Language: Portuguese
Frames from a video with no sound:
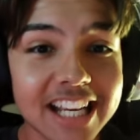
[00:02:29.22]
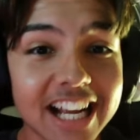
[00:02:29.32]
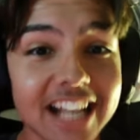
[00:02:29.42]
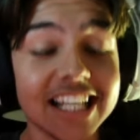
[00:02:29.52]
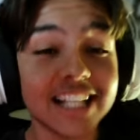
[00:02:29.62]

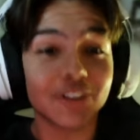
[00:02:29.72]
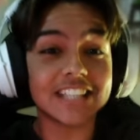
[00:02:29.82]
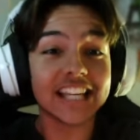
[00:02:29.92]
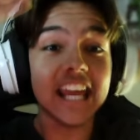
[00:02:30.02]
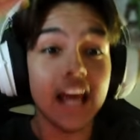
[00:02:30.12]
gente,
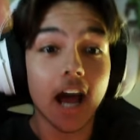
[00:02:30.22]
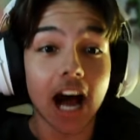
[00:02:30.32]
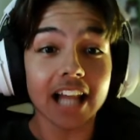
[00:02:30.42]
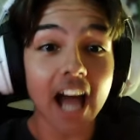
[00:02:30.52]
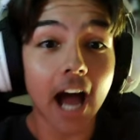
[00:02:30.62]
consegui! Olha
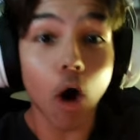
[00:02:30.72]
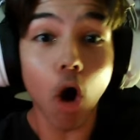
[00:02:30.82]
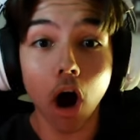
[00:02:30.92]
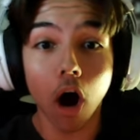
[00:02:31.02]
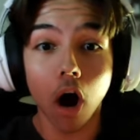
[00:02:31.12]
lá, ó,
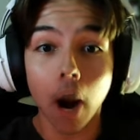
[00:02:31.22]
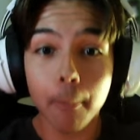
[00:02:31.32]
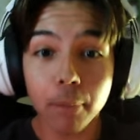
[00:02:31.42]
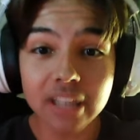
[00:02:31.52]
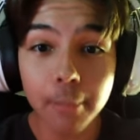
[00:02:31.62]
oh, a
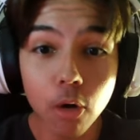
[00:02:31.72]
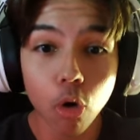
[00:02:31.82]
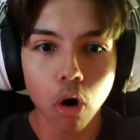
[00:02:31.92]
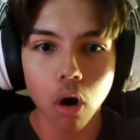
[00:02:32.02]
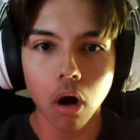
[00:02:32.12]
porta abriu.
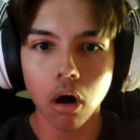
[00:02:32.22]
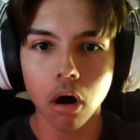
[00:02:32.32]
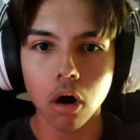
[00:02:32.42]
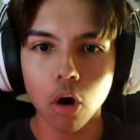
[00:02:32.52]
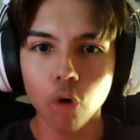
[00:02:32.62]

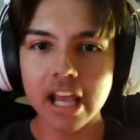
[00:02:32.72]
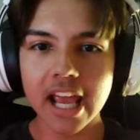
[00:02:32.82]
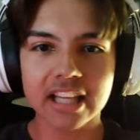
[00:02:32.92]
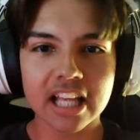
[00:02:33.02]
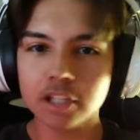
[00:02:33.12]
O quê?
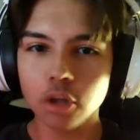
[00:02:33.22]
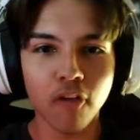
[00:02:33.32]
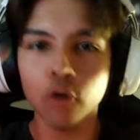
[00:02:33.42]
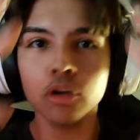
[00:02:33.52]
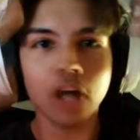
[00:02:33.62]
Isso foi a
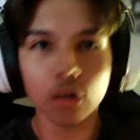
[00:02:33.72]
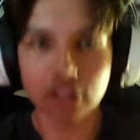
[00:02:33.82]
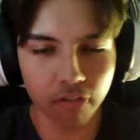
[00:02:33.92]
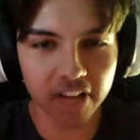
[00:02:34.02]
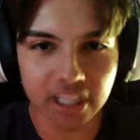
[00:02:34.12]
única coisa que eu
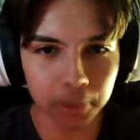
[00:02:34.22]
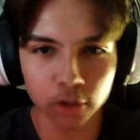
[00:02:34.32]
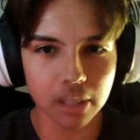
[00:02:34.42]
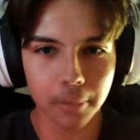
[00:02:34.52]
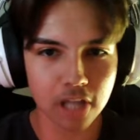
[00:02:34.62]
vi. Tipo, eu não
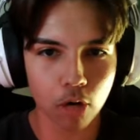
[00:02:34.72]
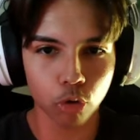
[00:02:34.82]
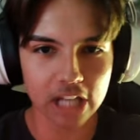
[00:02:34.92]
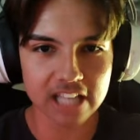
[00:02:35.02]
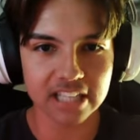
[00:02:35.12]
sei mais o que
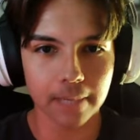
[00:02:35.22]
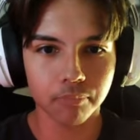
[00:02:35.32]
acontece.